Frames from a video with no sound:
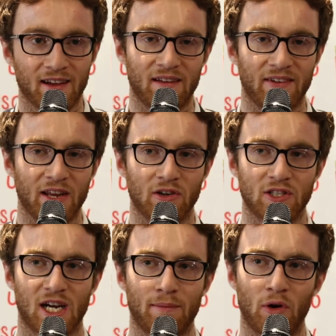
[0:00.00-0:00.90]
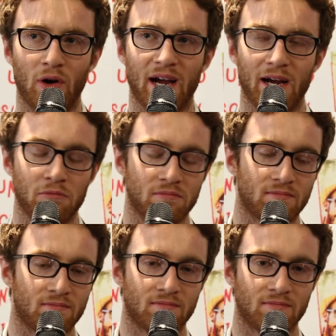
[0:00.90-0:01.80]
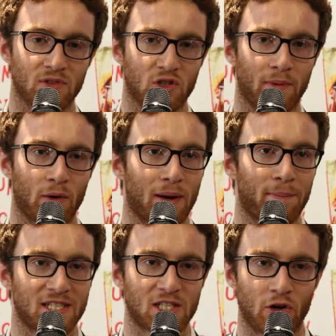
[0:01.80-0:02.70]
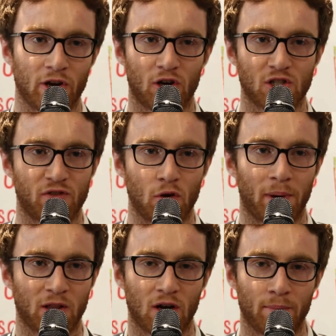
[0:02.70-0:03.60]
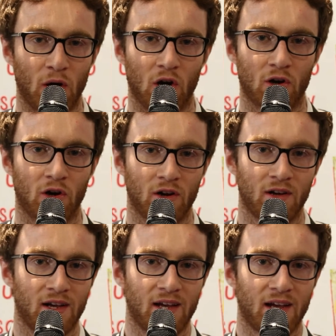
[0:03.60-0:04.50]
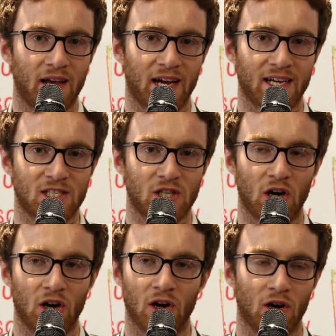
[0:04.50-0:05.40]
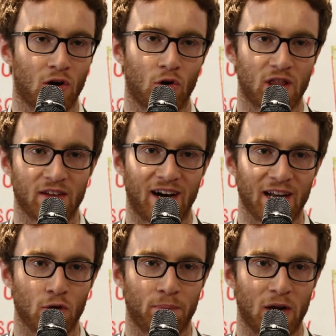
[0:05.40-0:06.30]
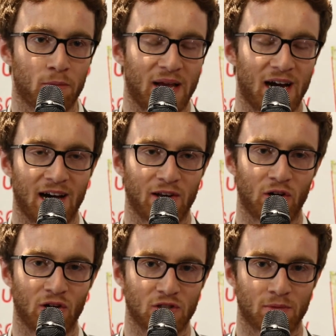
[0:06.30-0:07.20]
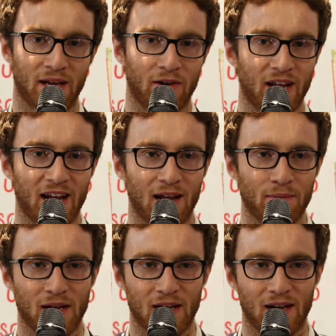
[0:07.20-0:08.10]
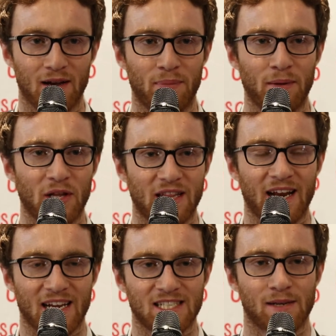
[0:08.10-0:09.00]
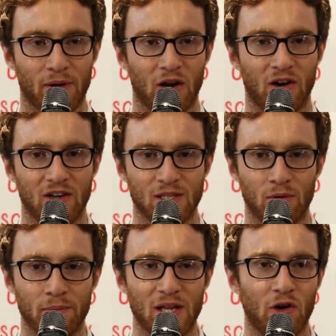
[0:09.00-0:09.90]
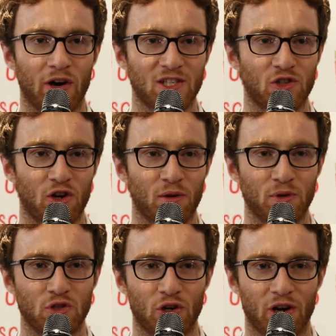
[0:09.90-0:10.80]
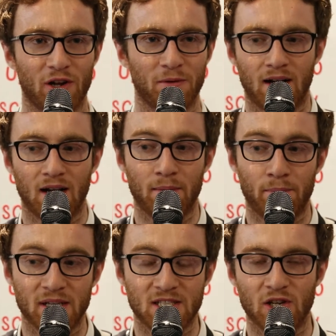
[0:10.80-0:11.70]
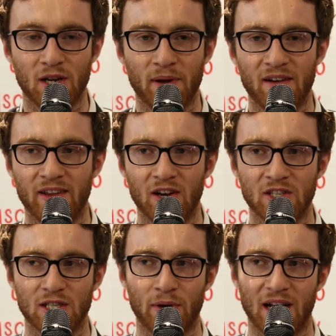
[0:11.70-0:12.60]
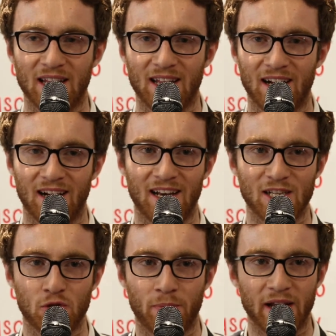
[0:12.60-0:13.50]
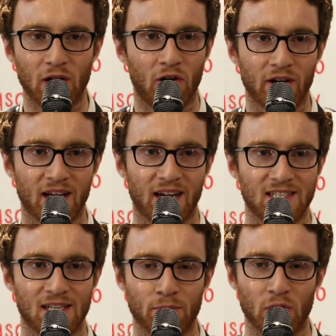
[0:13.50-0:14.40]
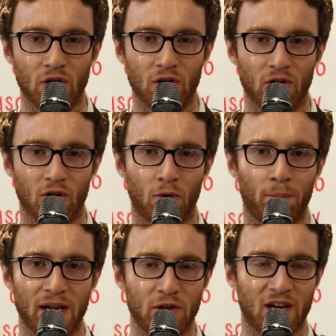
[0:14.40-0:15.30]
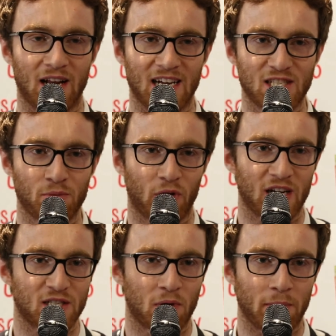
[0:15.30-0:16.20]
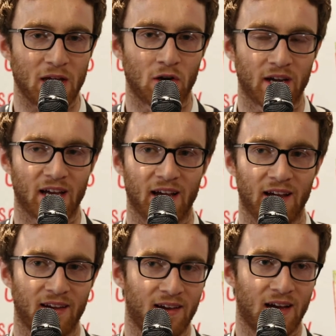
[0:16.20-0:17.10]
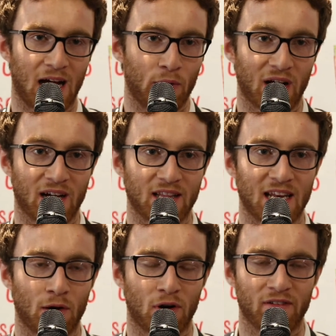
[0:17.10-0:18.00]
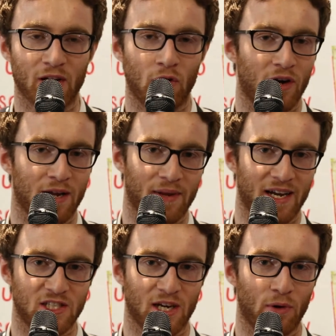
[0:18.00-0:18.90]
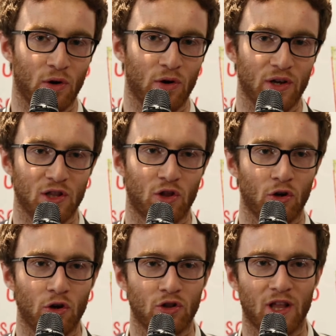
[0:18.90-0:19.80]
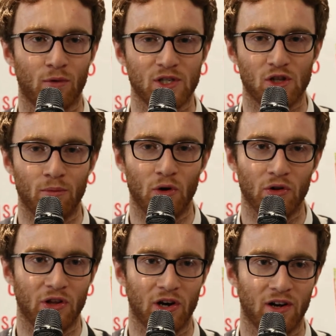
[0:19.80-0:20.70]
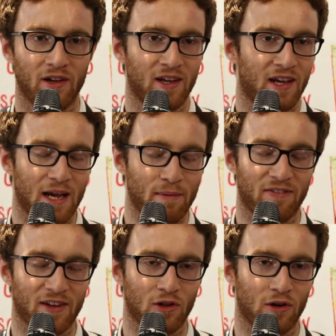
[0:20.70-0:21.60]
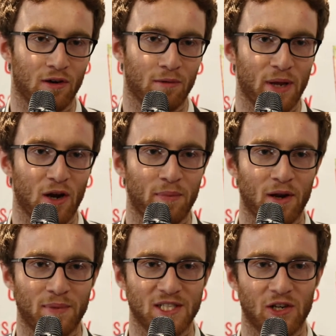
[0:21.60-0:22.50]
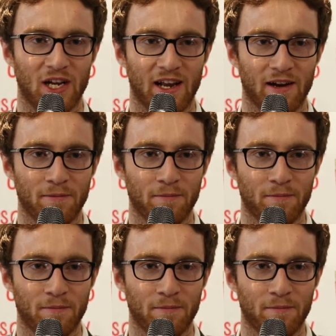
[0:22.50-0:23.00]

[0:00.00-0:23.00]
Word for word: Il vino diciamo, è un, insomma, una passione che ho sviluppato da poco e che sto coltivando piano piano, insomma non è la mia prima interesse però diciamo, migliora giorno dopo giorno. La passione per il vino diciamo, è nata alle superiori grazie al mio compagno di classe, il mio carissimo amico che ha una cantina qua a Verona e mi ha diciamo, introdotto a questo mondo e mi ha fatto piano piano appassionare.